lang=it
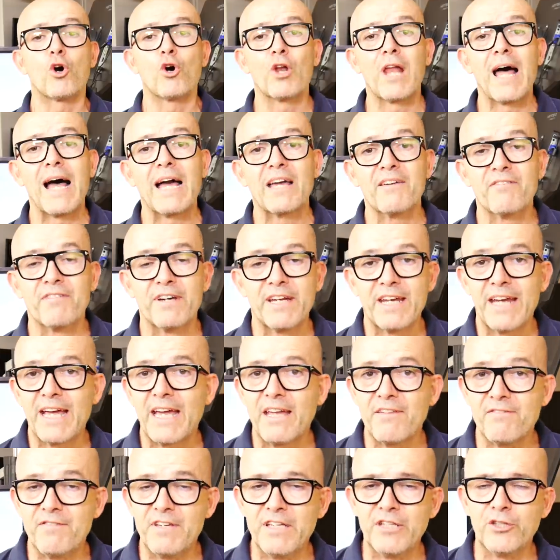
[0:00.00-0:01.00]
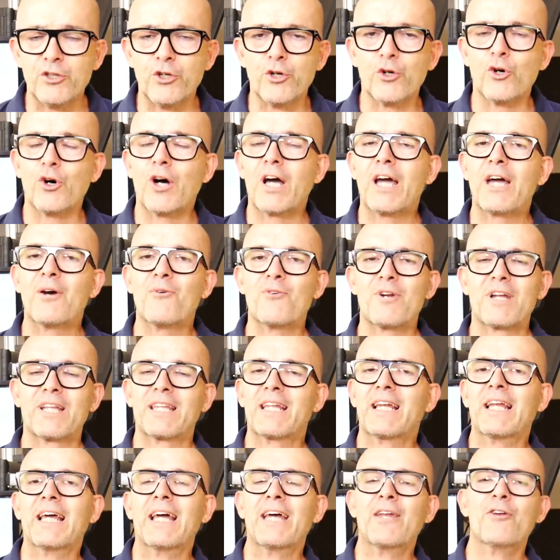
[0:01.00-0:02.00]
Il fuoco live nei video è
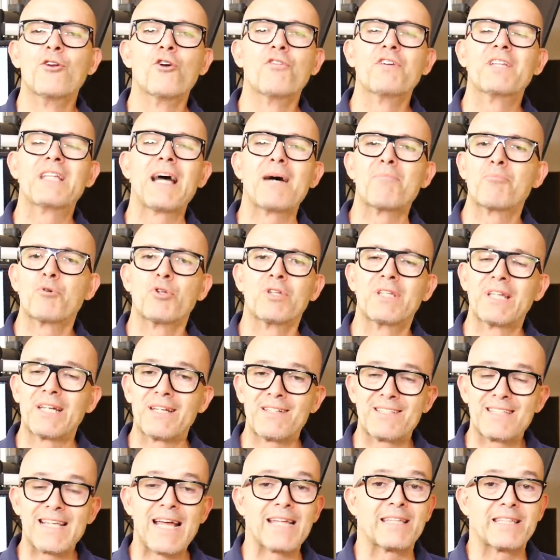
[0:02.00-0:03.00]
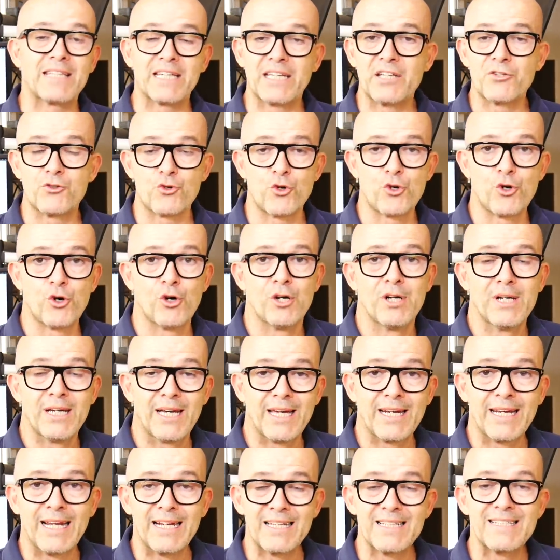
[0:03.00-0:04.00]
una delle novità più interessanti che
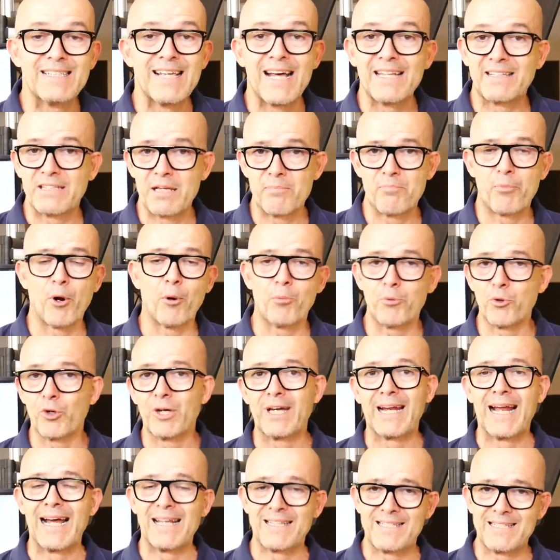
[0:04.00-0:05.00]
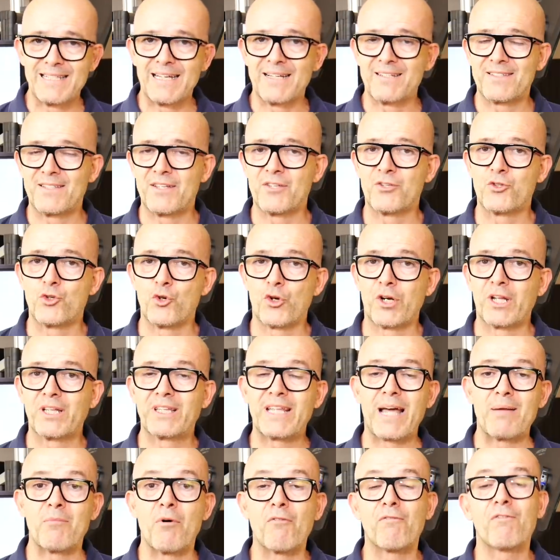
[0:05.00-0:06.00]
sono realizzate proprio grazie al
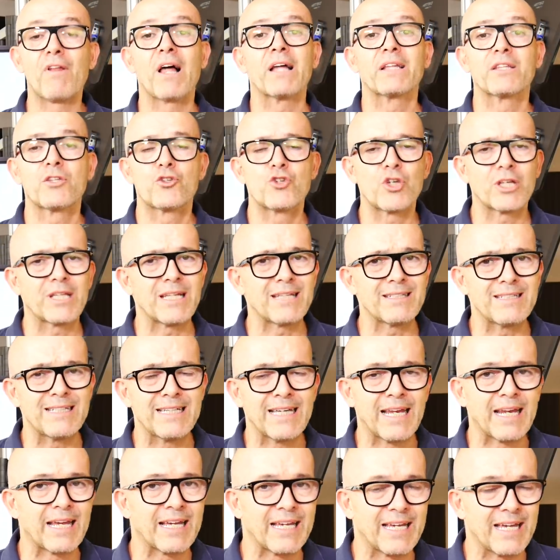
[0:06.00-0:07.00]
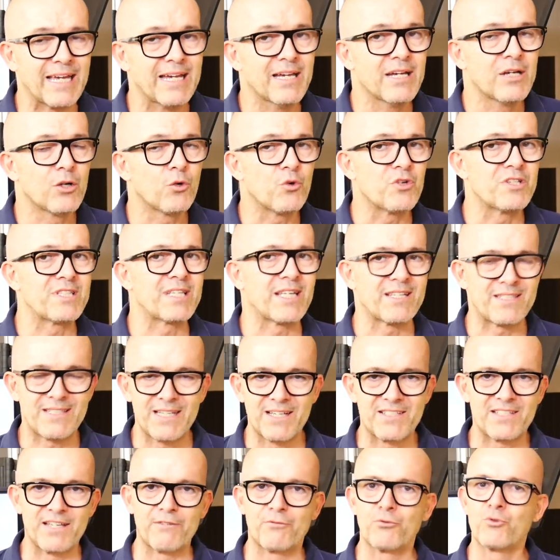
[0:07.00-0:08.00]
sensore time of flight. C'è da dire che
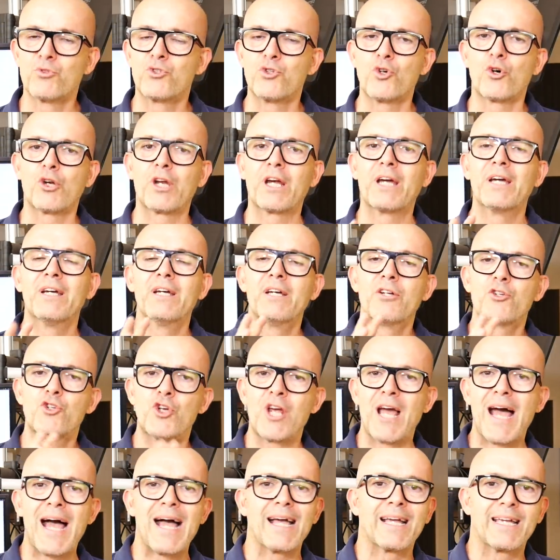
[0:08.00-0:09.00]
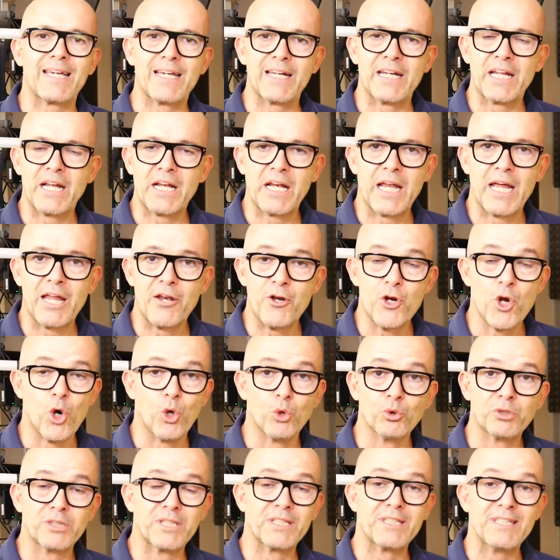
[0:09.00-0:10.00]
questa stessa funzione c'è anche nel
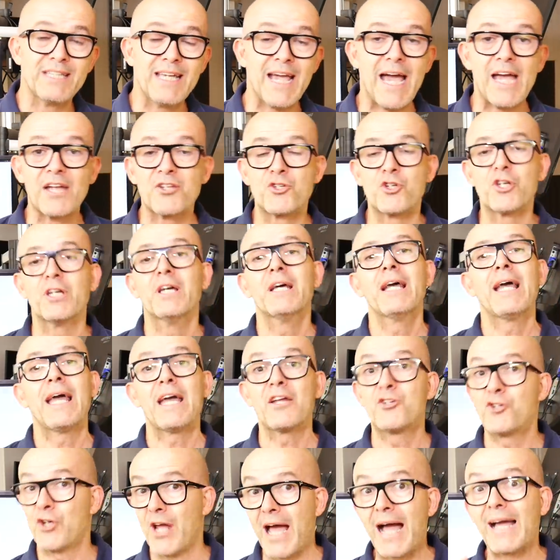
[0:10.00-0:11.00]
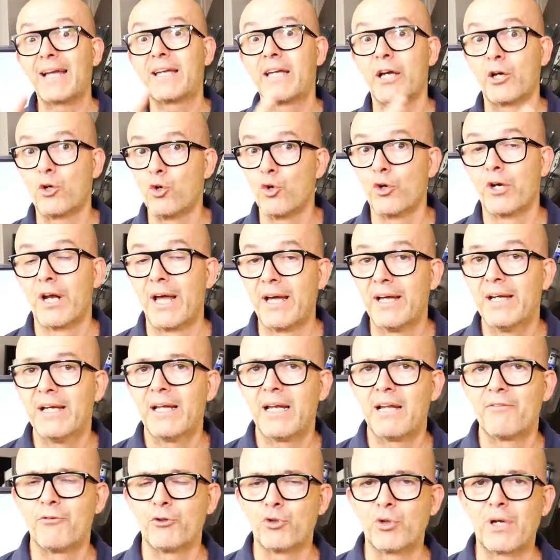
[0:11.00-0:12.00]
Note 10 e c'è anche
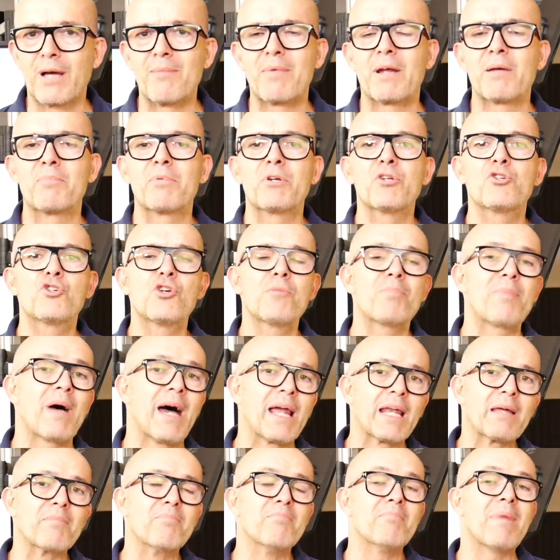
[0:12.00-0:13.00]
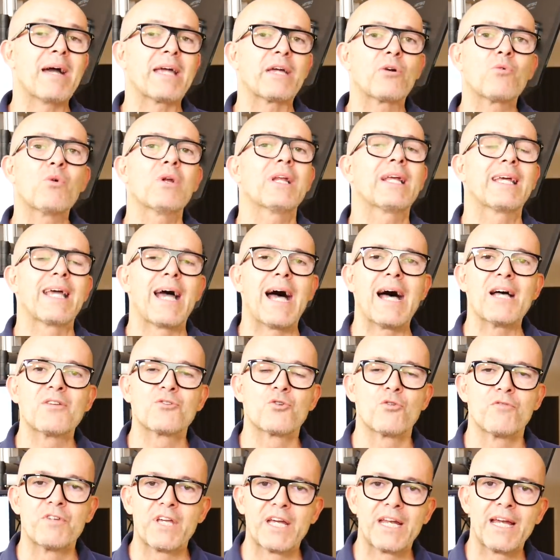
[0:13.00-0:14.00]
con la fotocamera principale, ma in quel
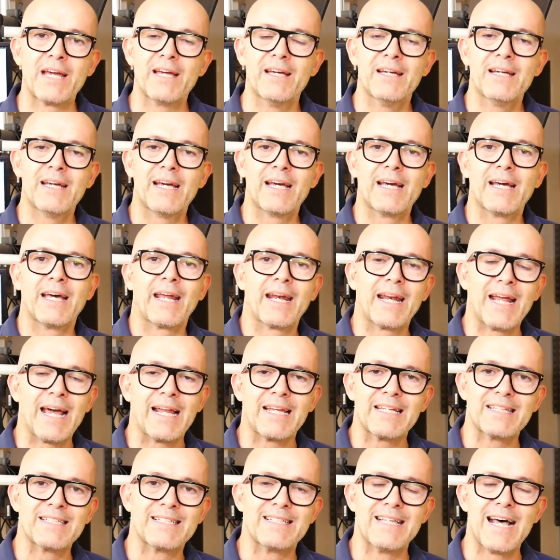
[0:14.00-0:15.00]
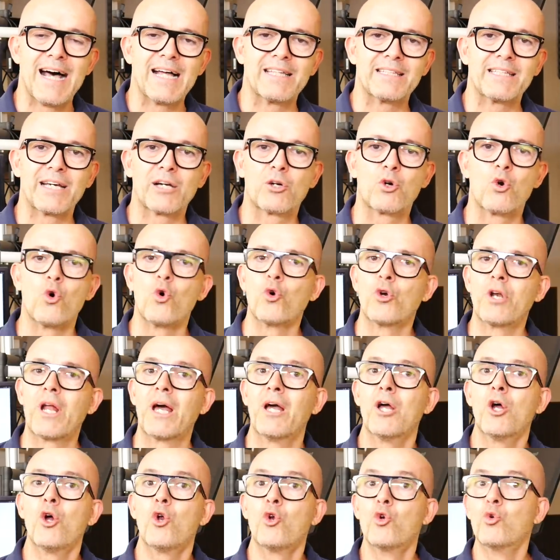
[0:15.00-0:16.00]
caso viene eh, realizzata
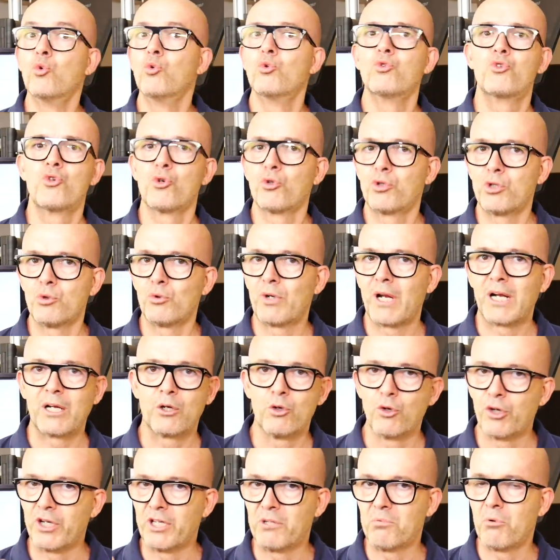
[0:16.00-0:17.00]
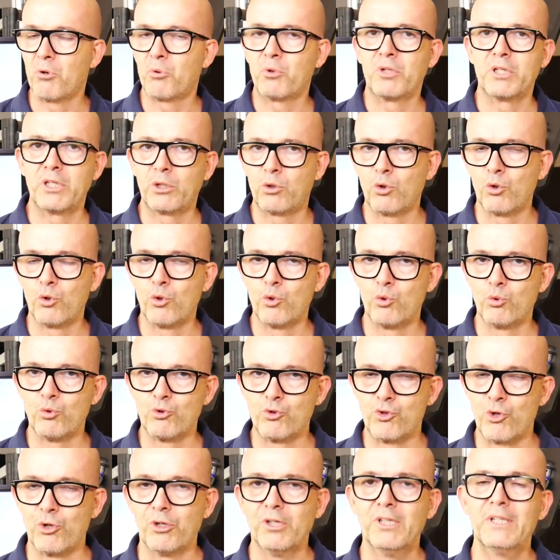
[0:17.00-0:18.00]
con l'uso di un algoritmo, quindi
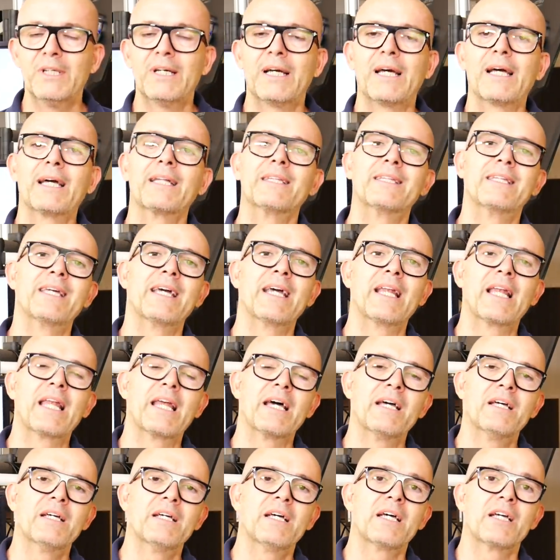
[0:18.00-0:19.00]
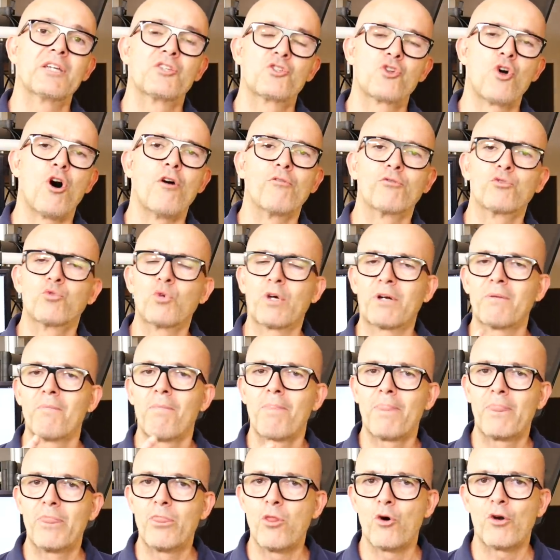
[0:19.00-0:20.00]
con l'uso eh, del eh,
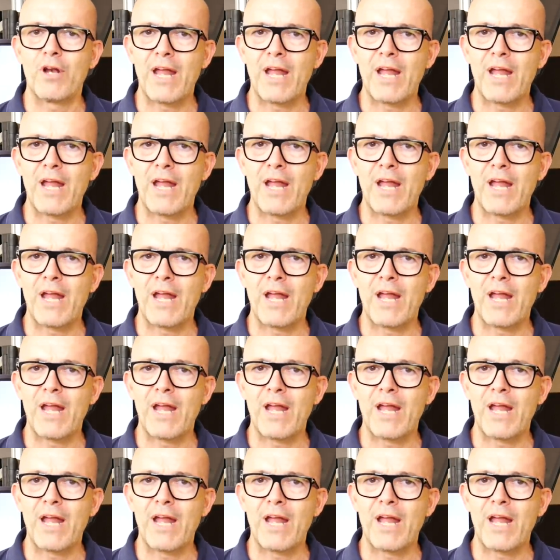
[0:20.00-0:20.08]
software.